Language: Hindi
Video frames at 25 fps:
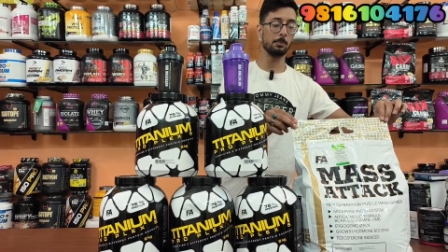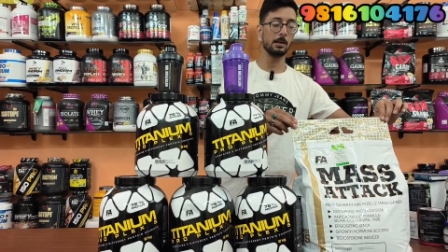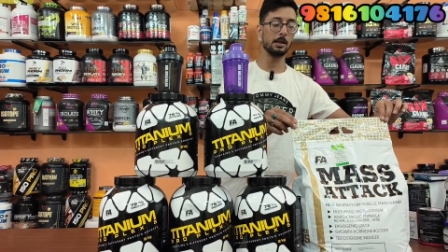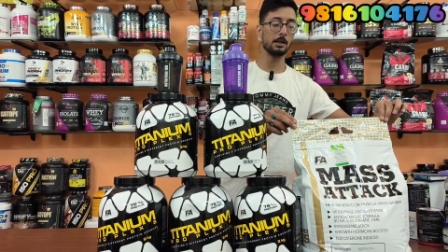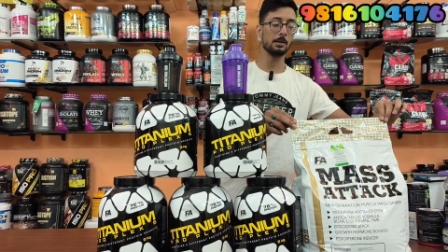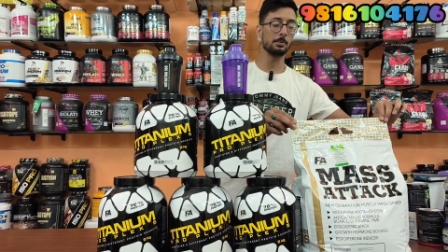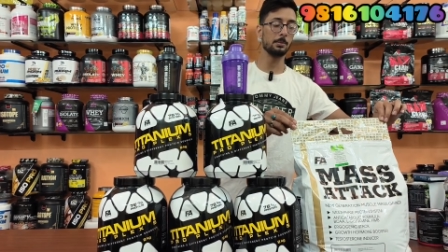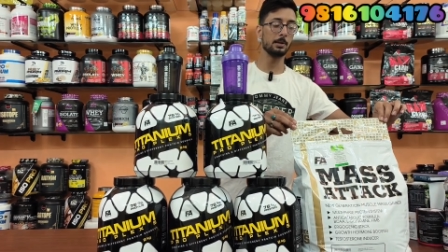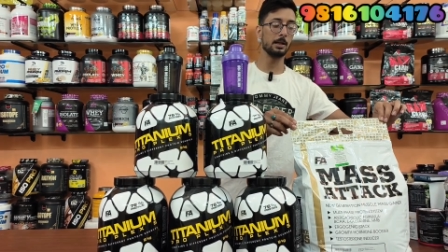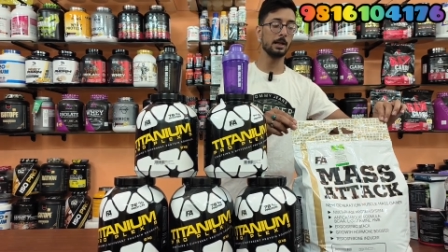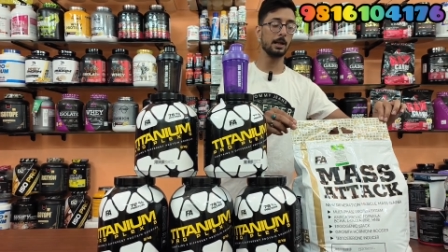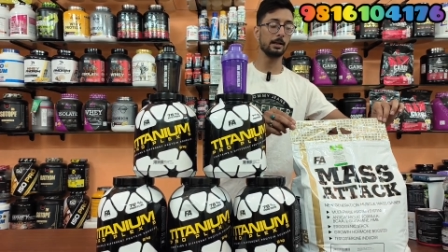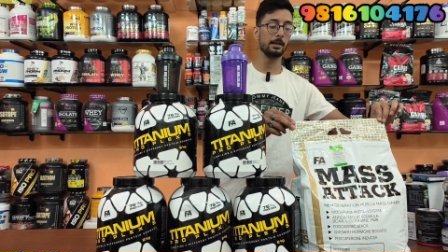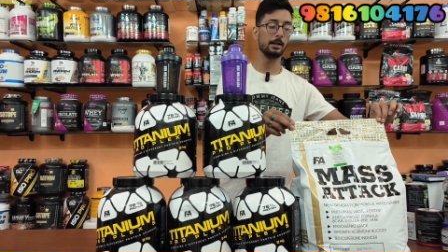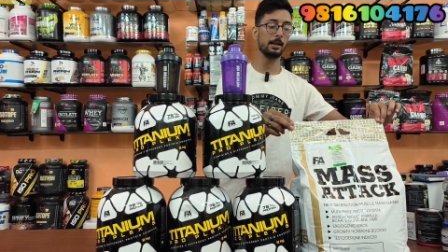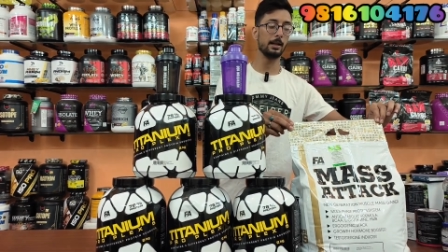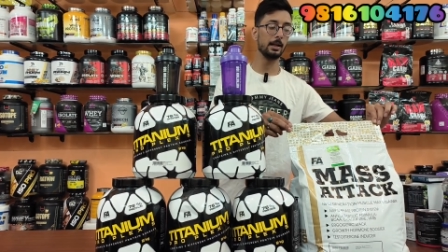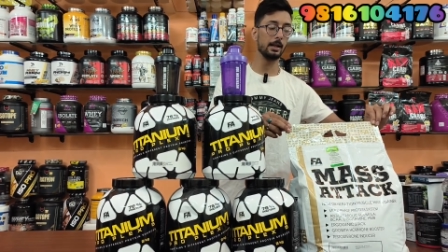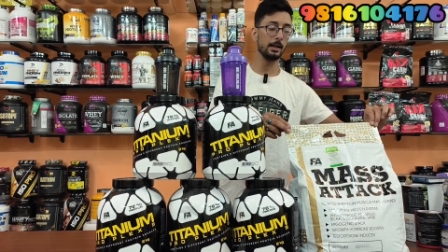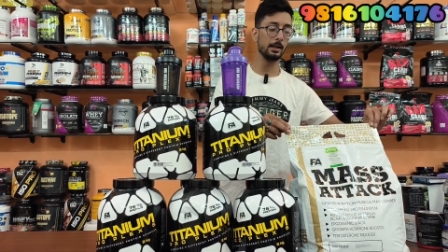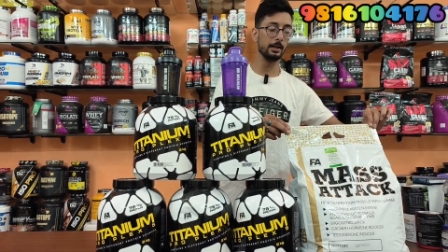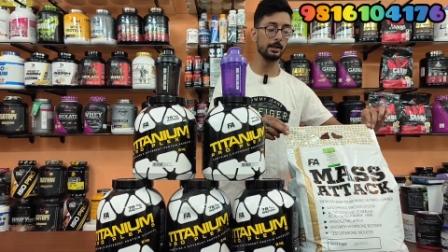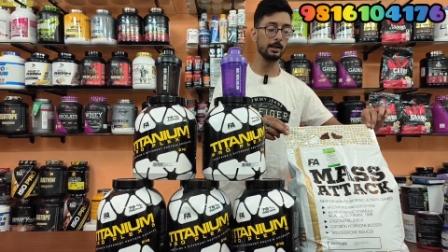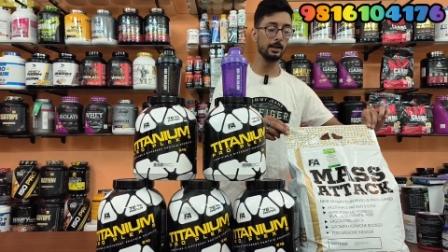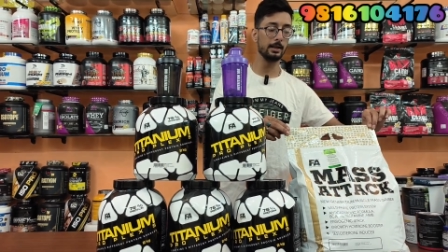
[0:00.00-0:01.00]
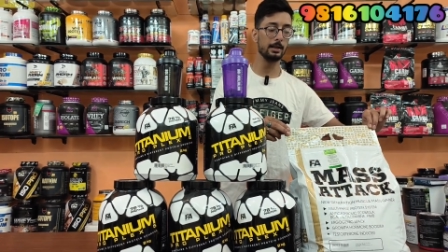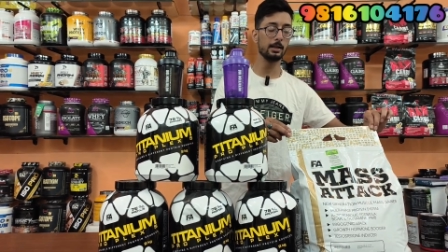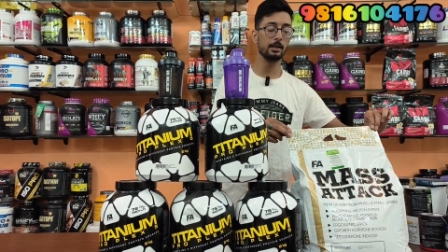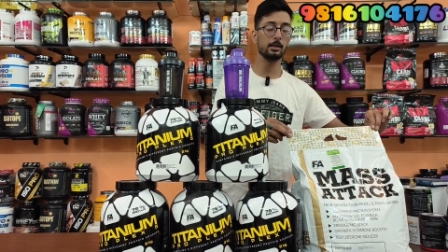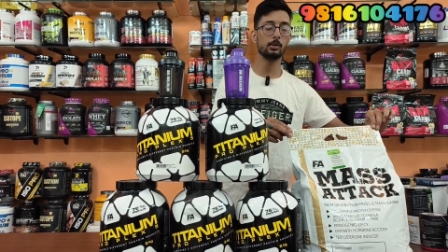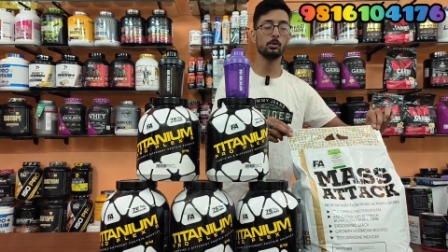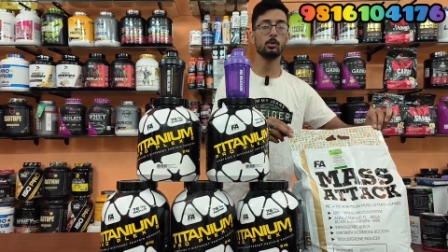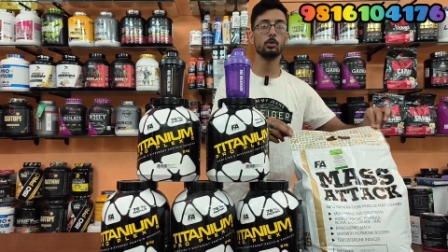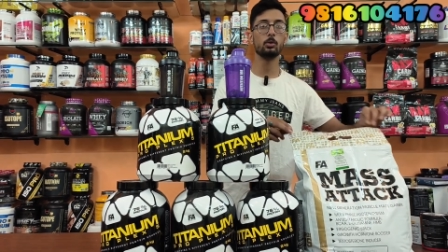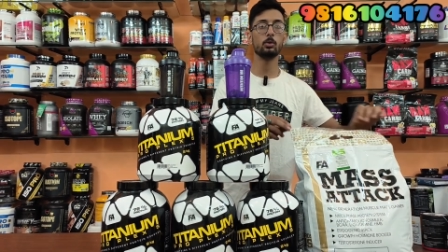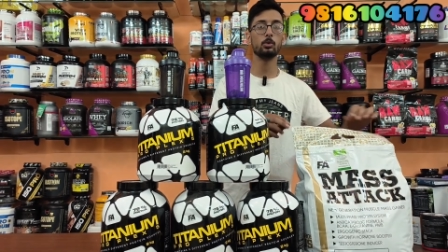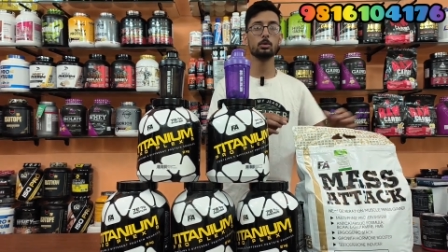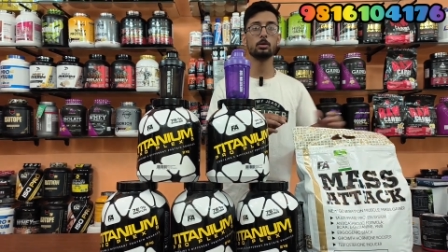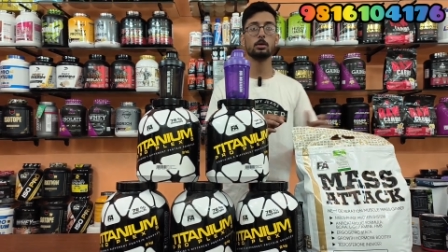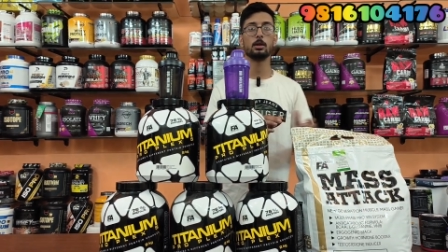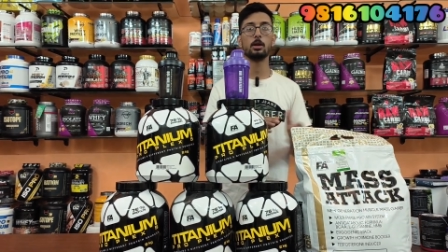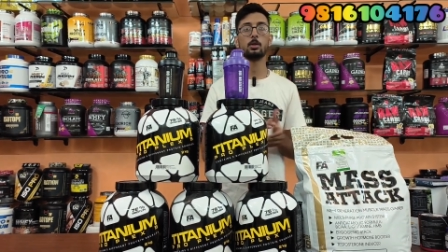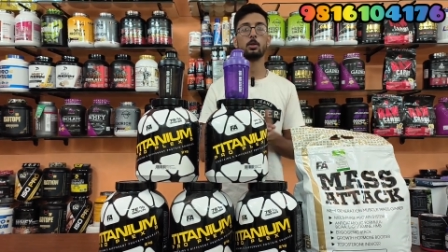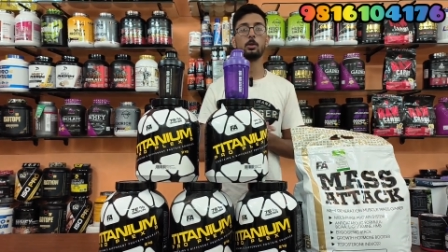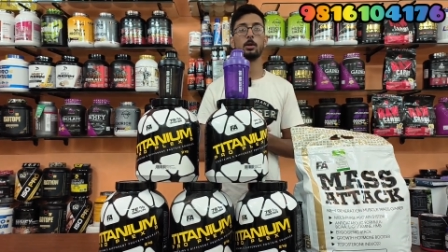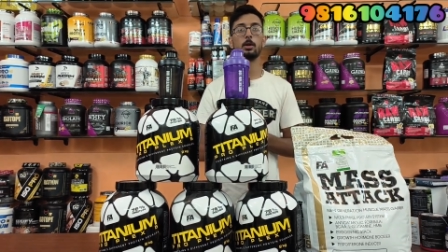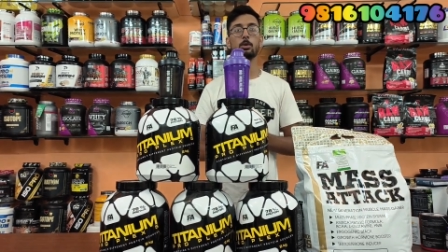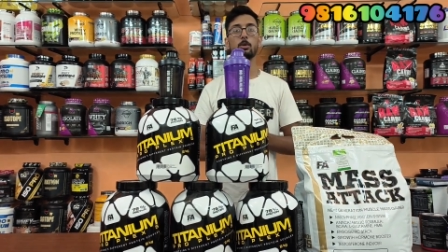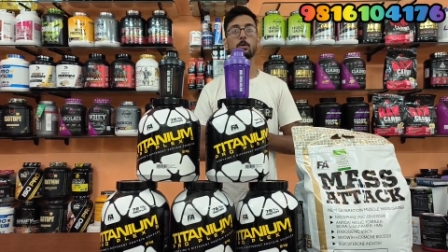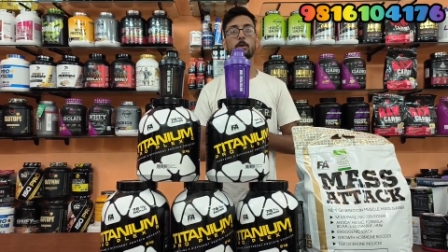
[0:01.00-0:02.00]
सरप्लस में रहके गेनर को यूज
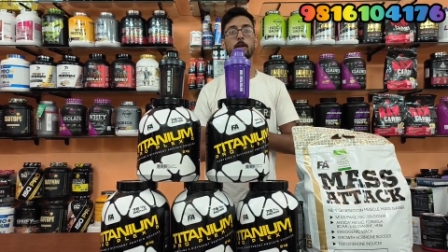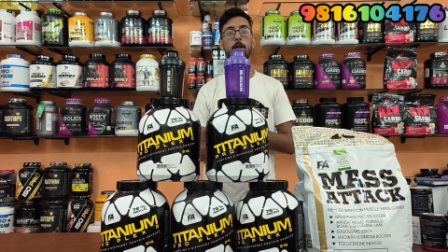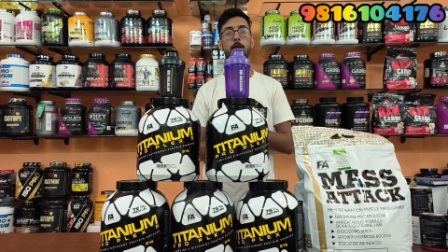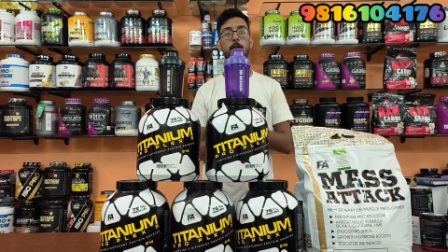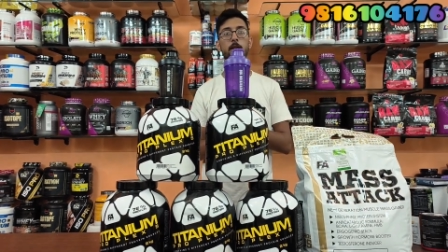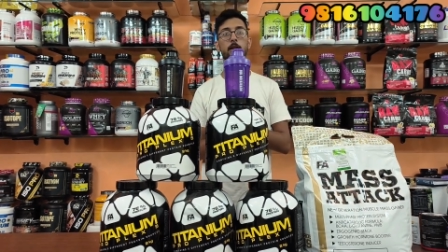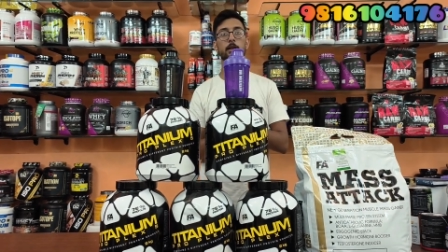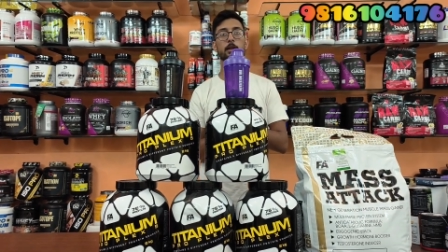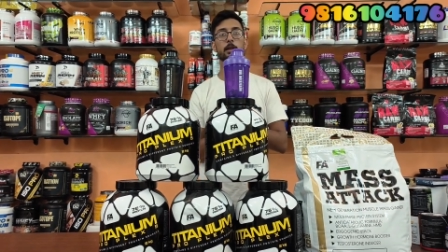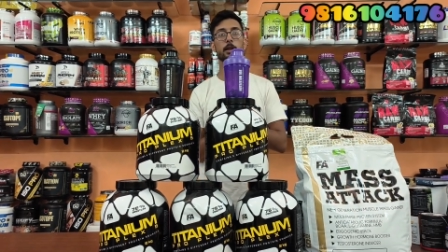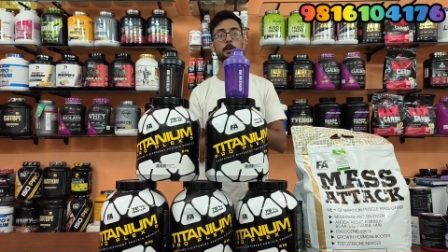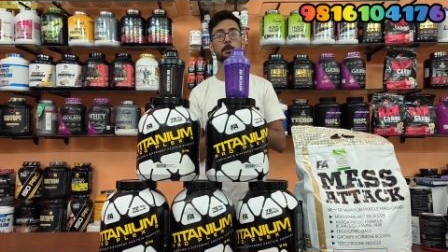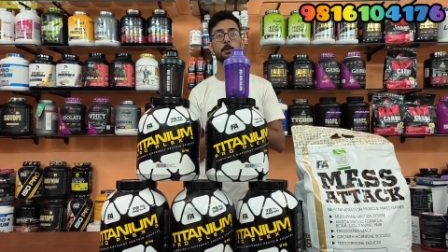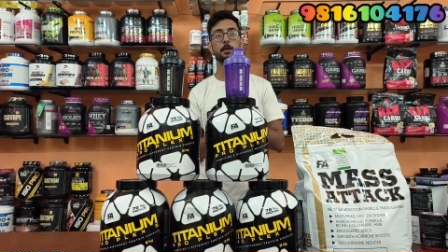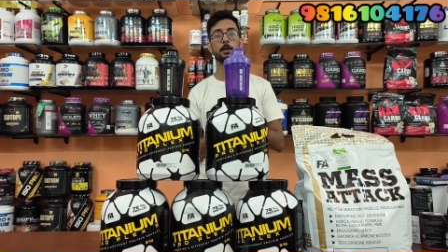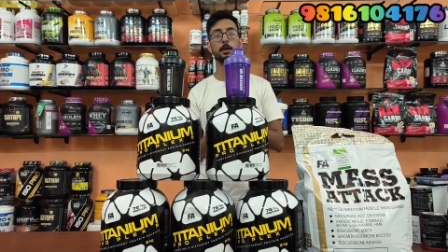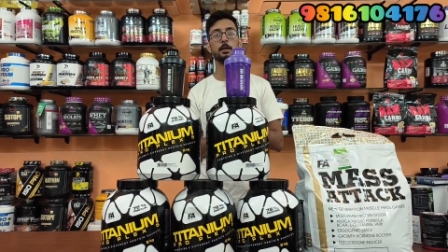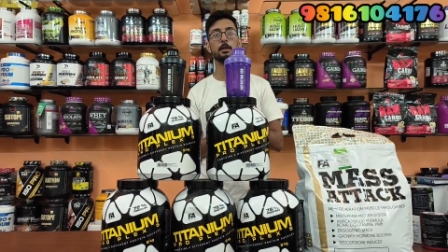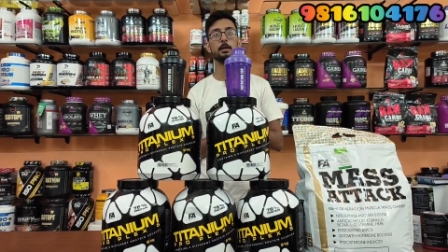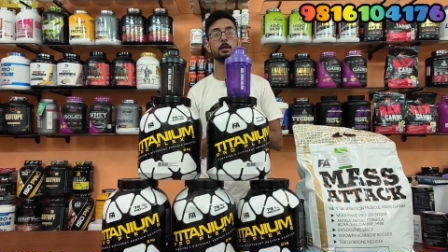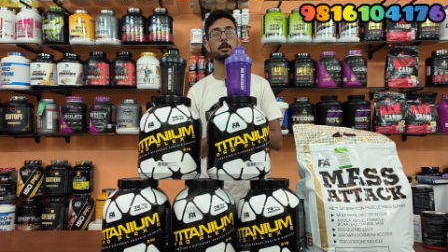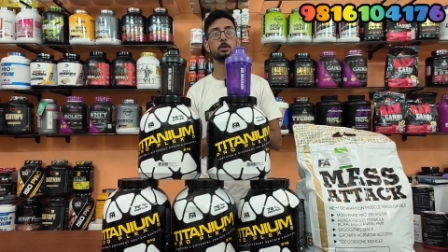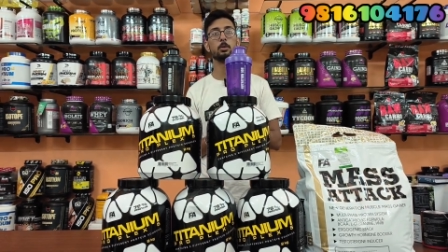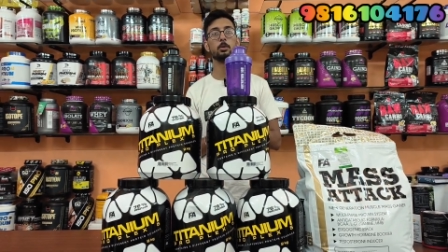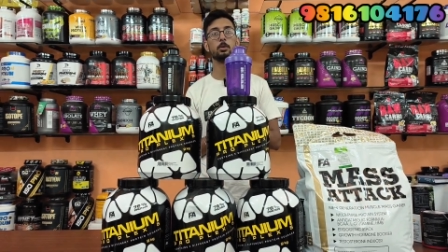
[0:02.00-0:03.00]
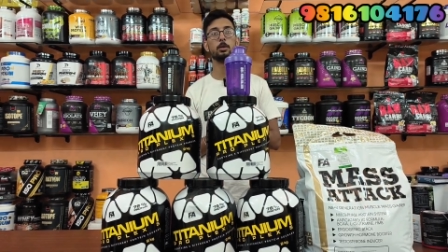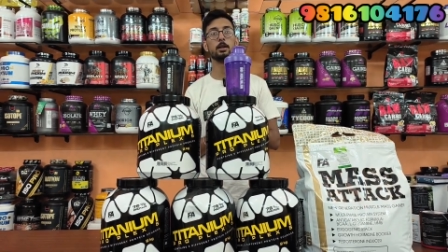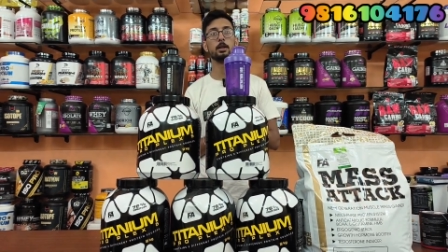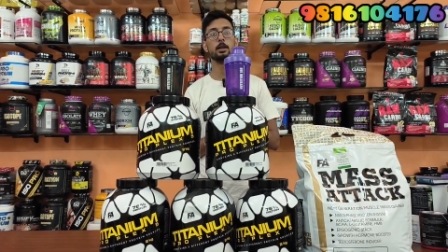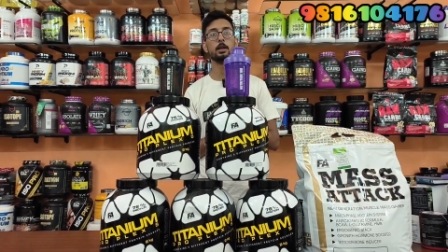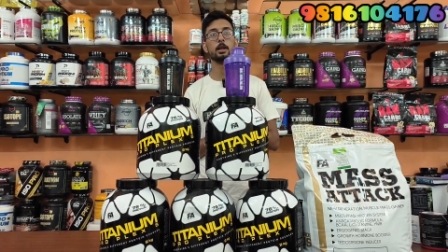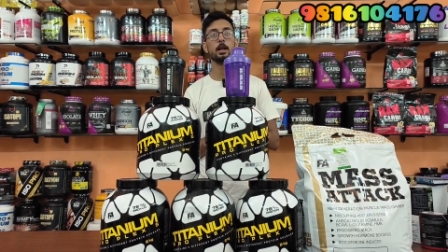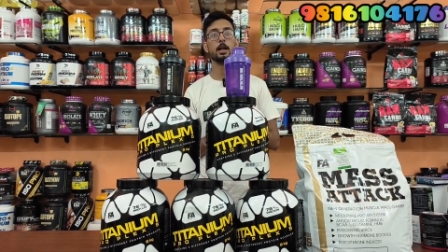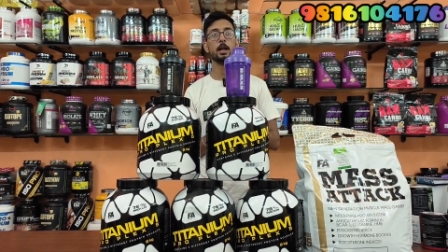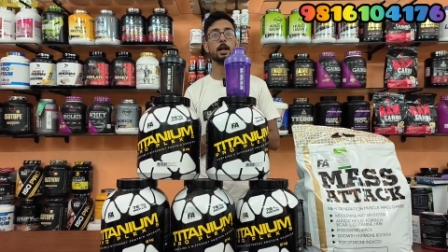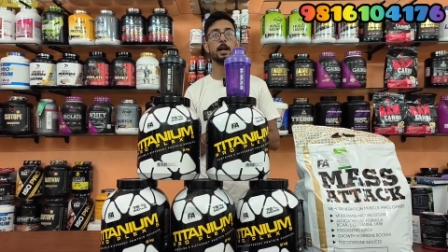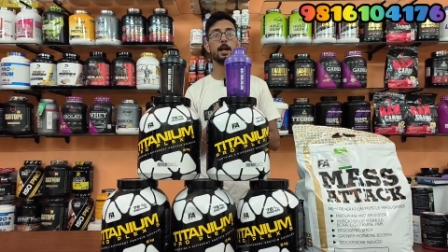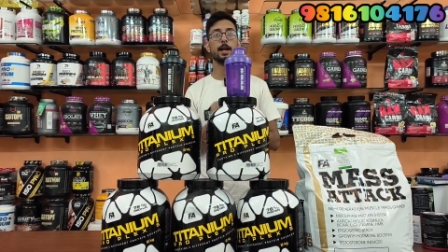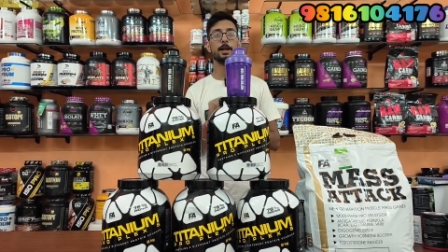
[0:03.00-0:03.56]
करोगे तो गेनिंग डेफिनेटली होगी